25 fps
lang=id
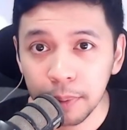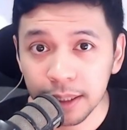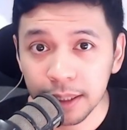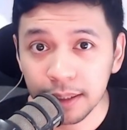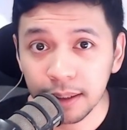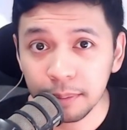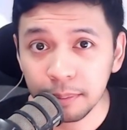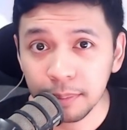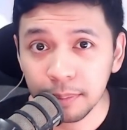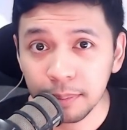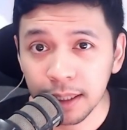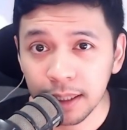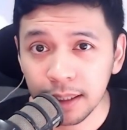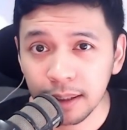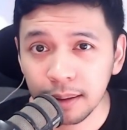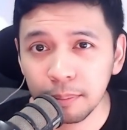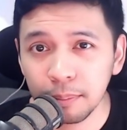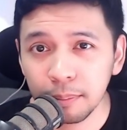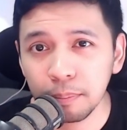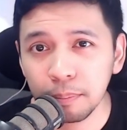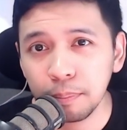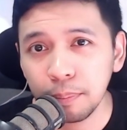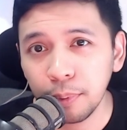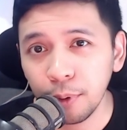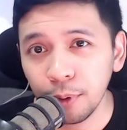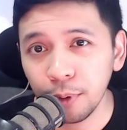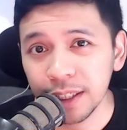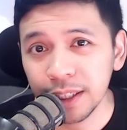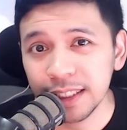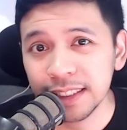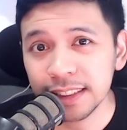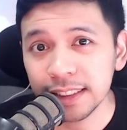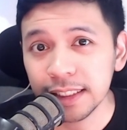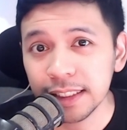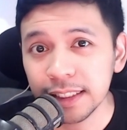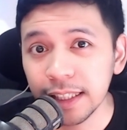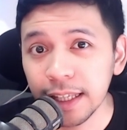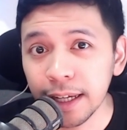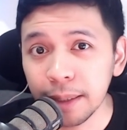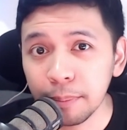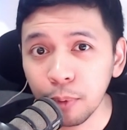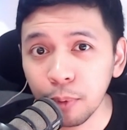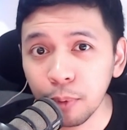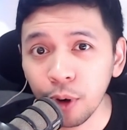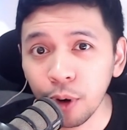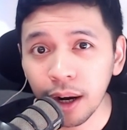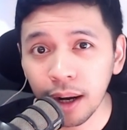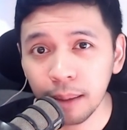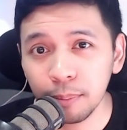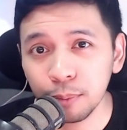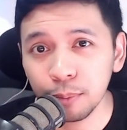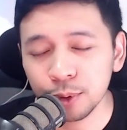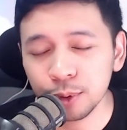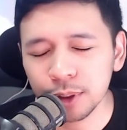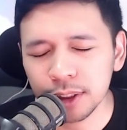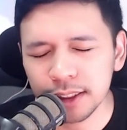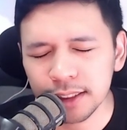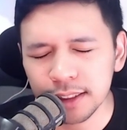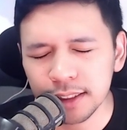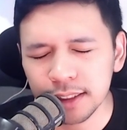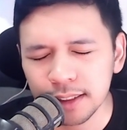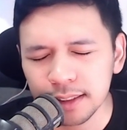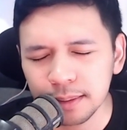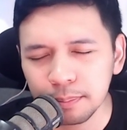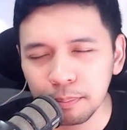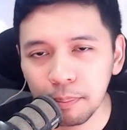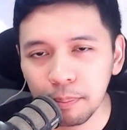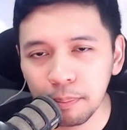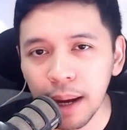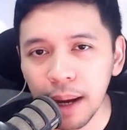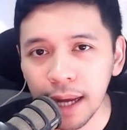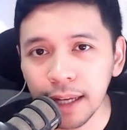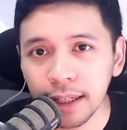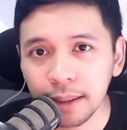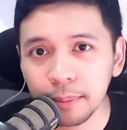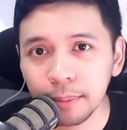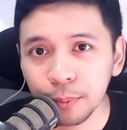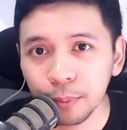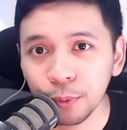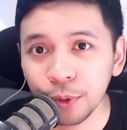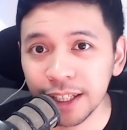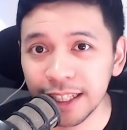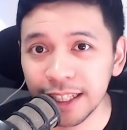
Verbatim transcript: Pertama, polis demo kamu sebaik